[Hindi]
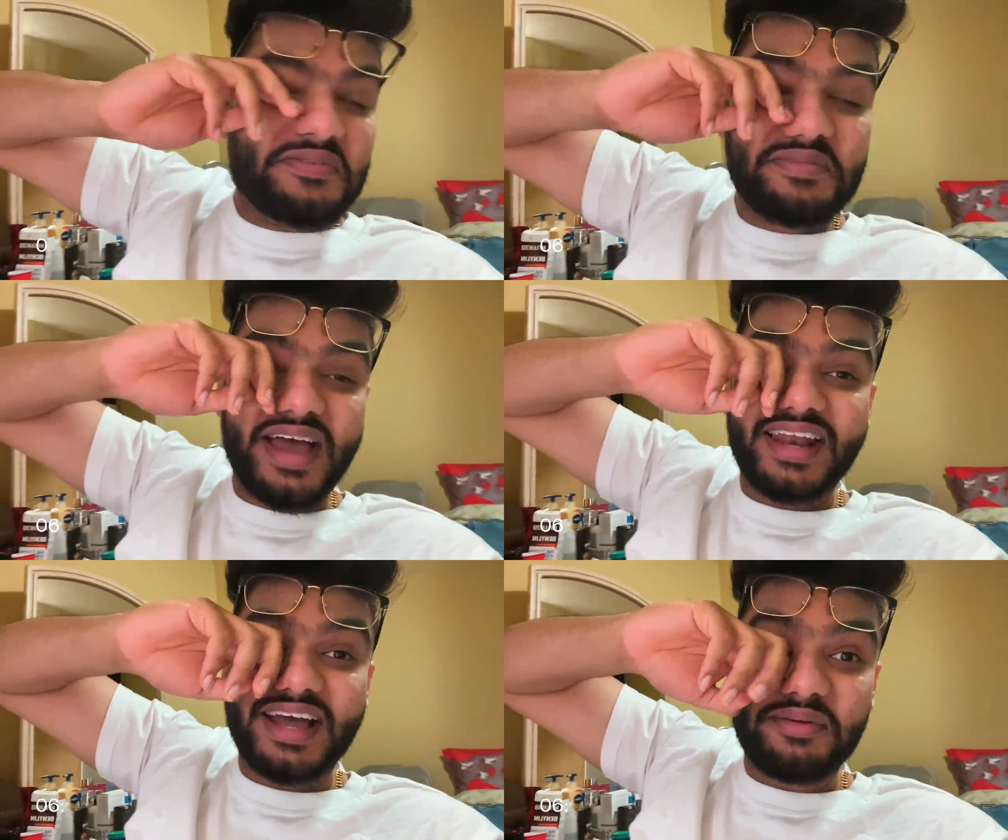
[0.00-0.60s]

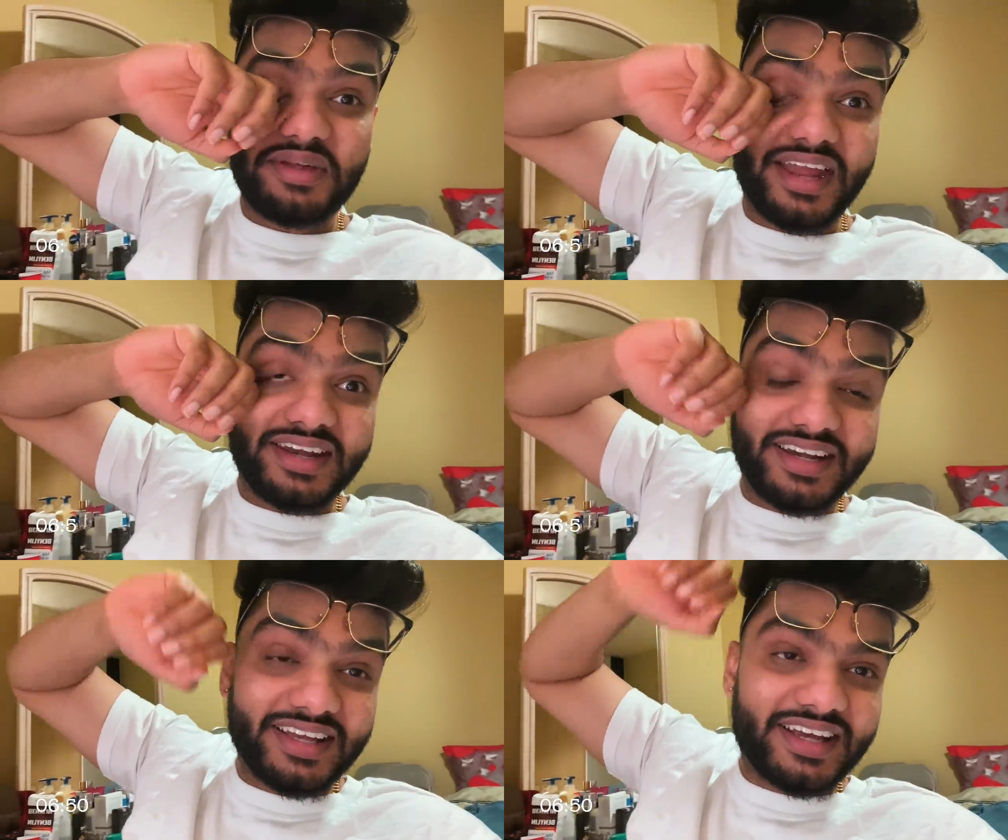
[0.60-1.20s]
मैं ना अभी
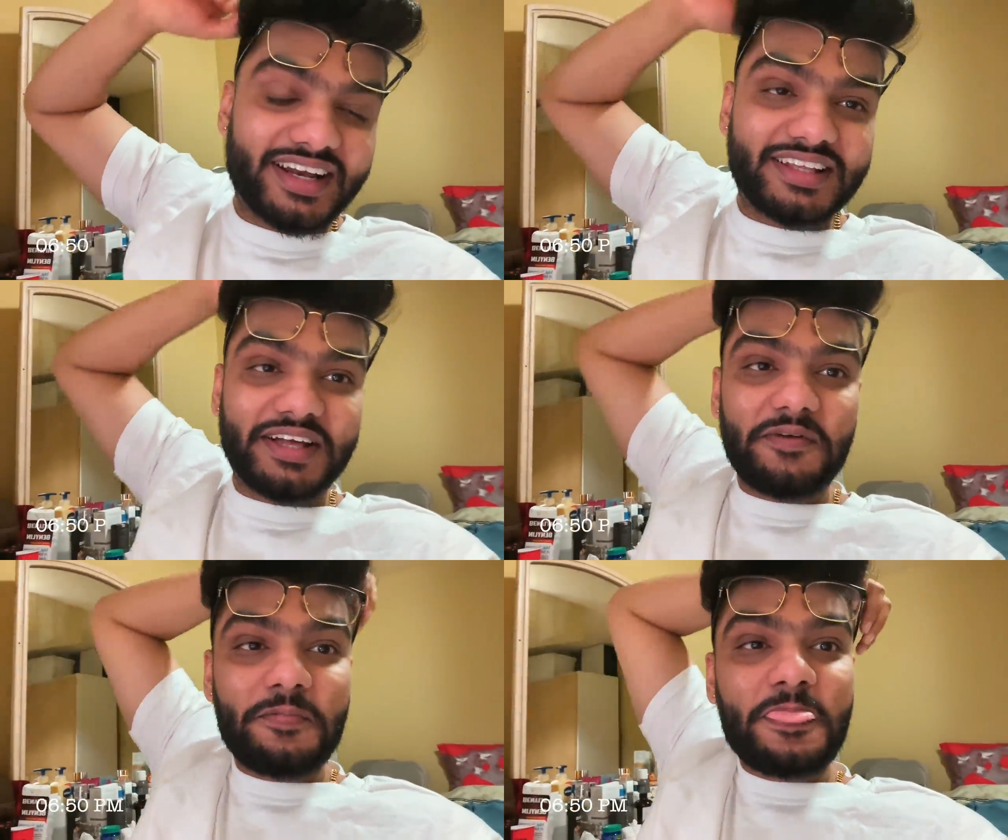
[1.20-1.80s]
एडिटिंग कर रहा
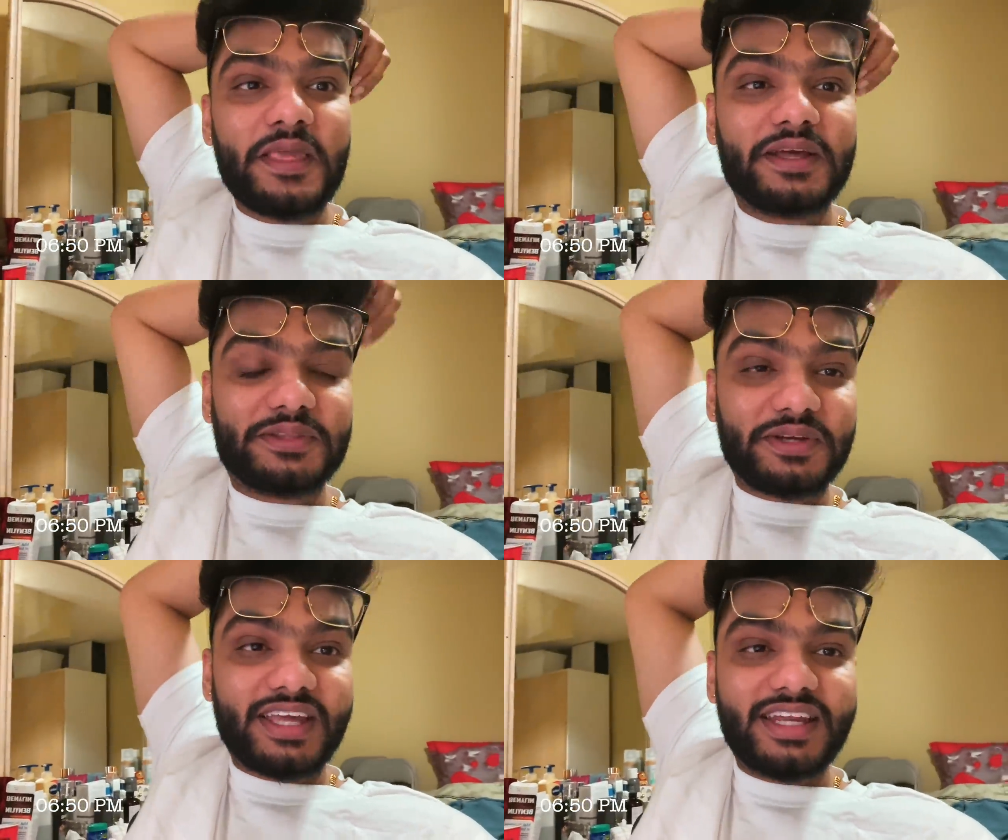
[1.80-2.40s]
था
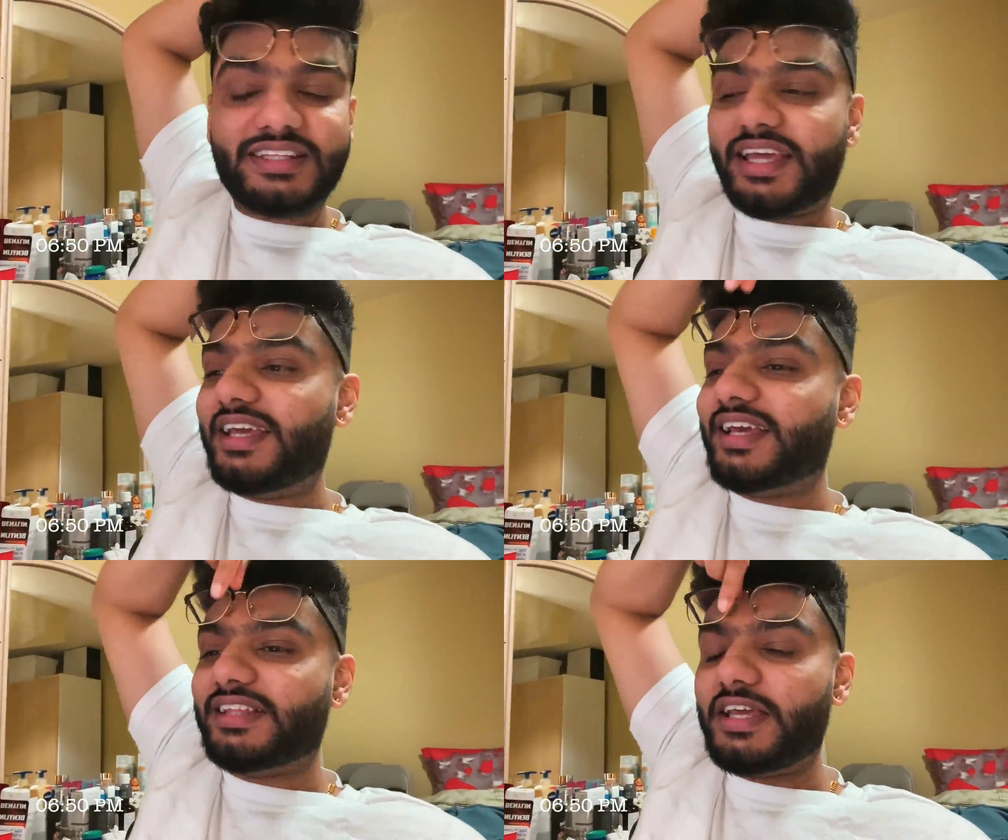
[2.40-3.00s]
तो किरत
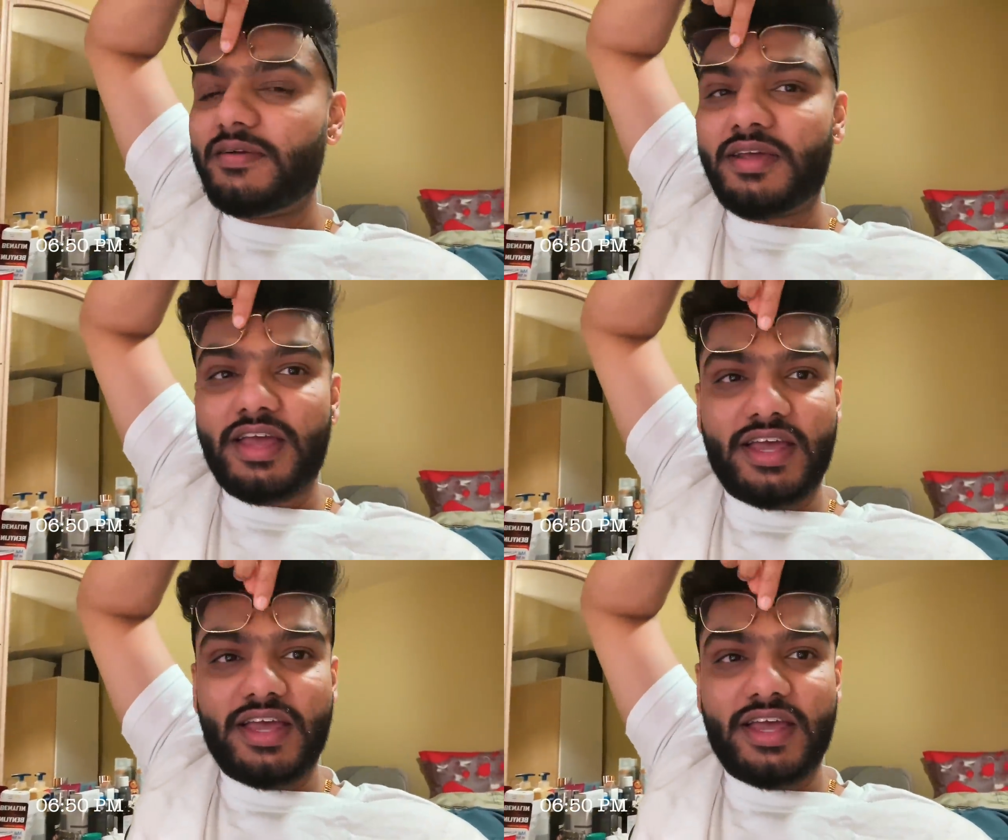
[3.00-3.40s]
आई कहती